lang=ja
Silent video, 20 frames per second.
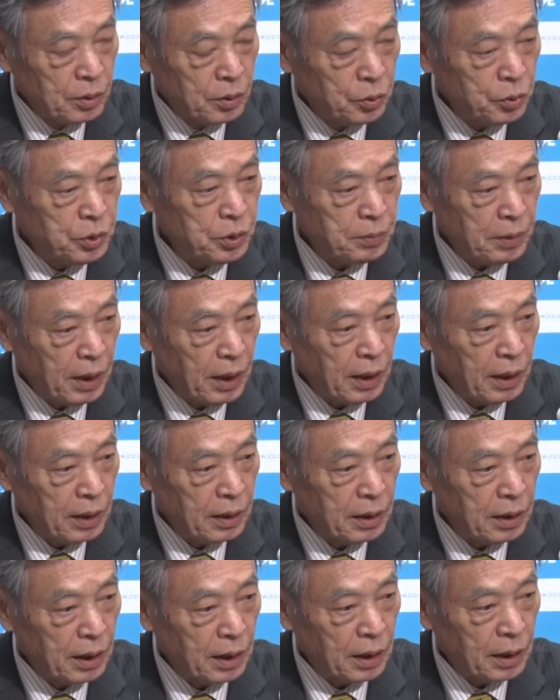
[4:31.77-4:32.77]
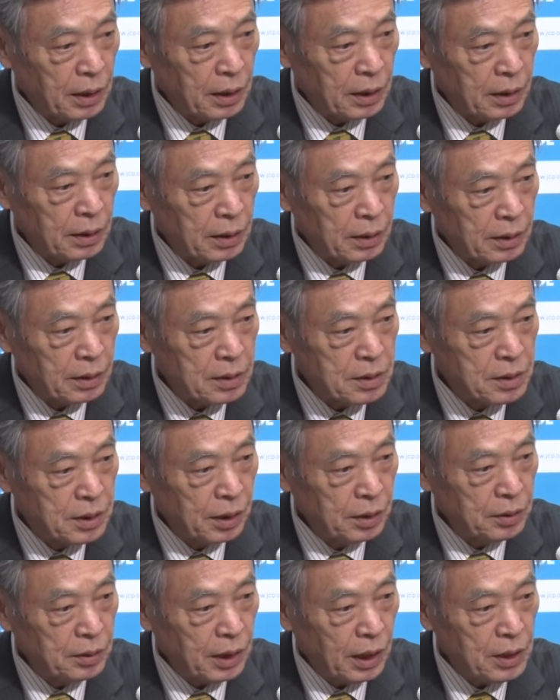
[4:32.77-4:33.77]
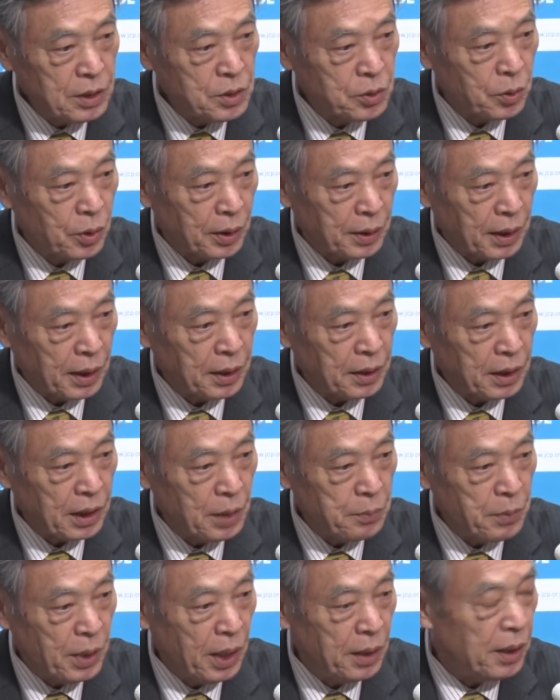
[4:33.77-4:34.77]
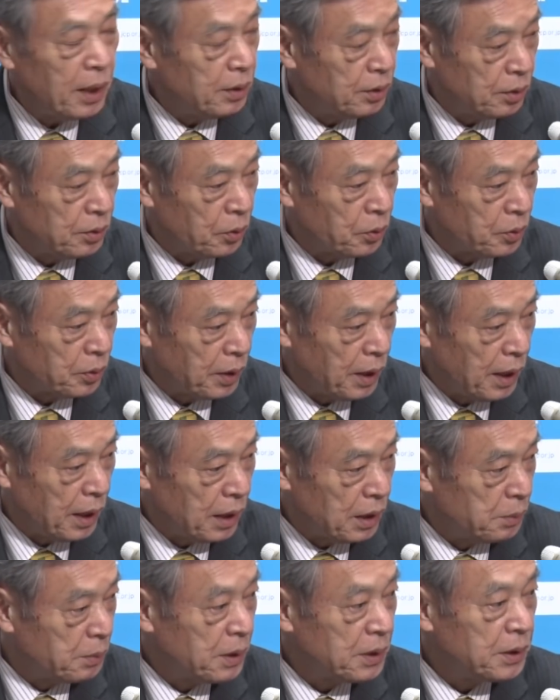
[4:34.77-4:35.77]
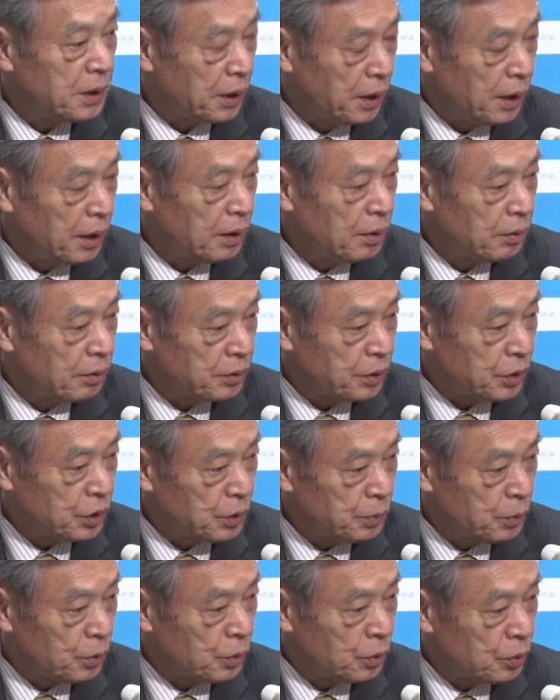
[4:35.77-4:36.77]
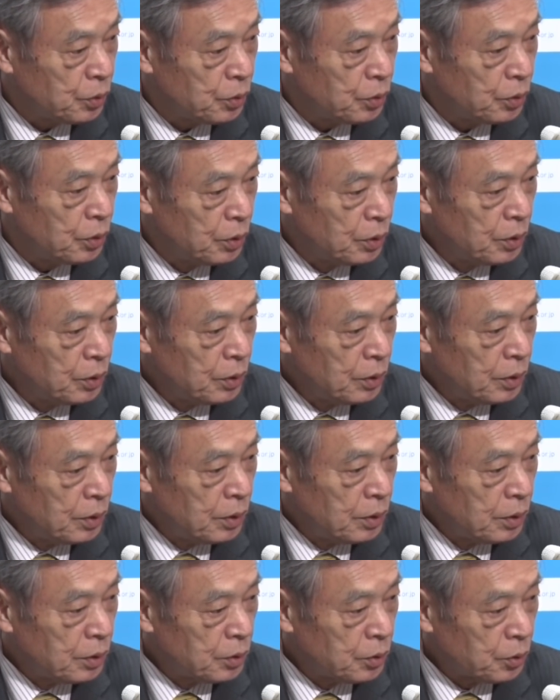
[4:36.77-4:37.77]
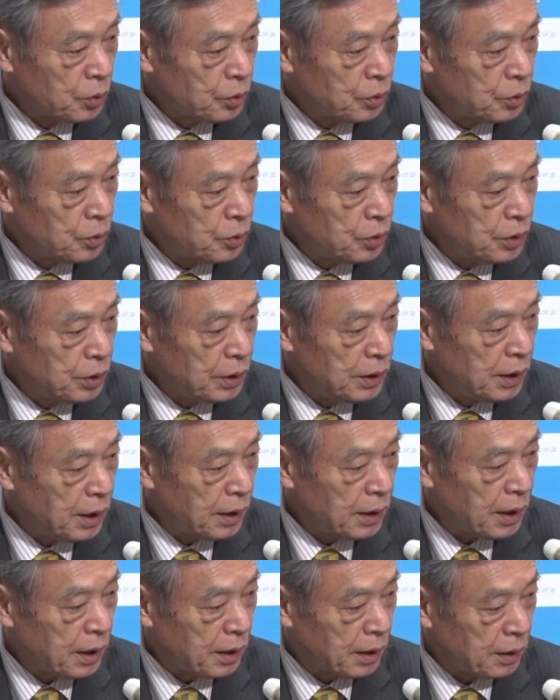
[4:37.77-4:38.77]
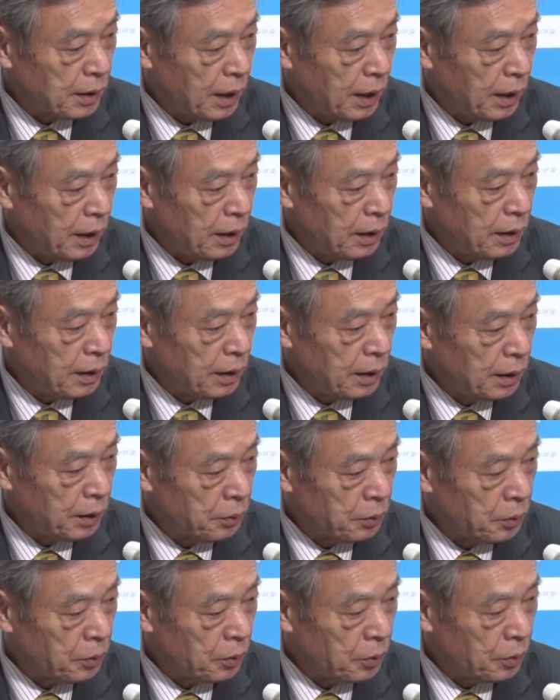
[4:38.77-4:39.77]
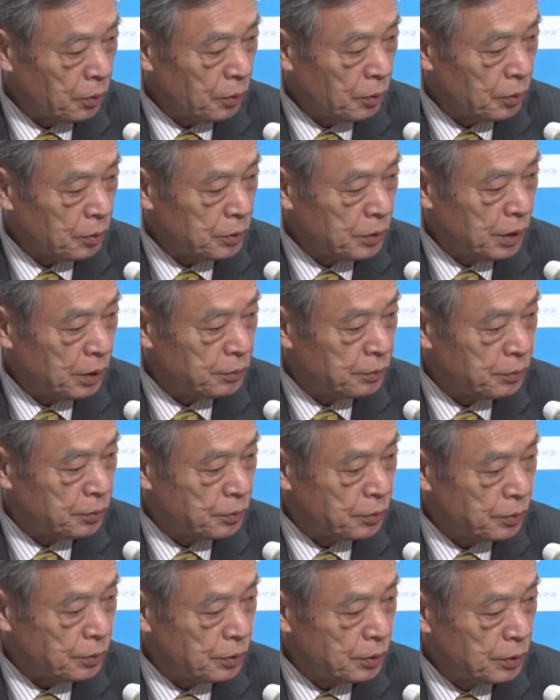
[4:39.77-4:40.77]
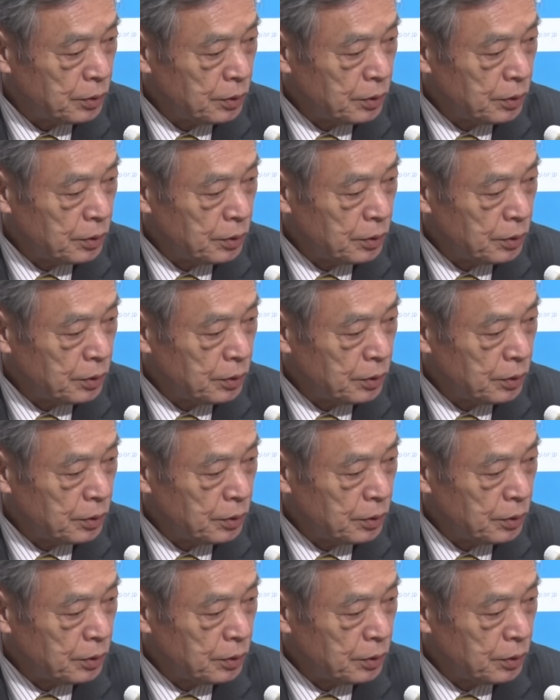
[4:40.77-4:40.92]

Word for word: 当時はあ全体像がなかなか見えないということがありましてね、私もその当時開かれたあの政府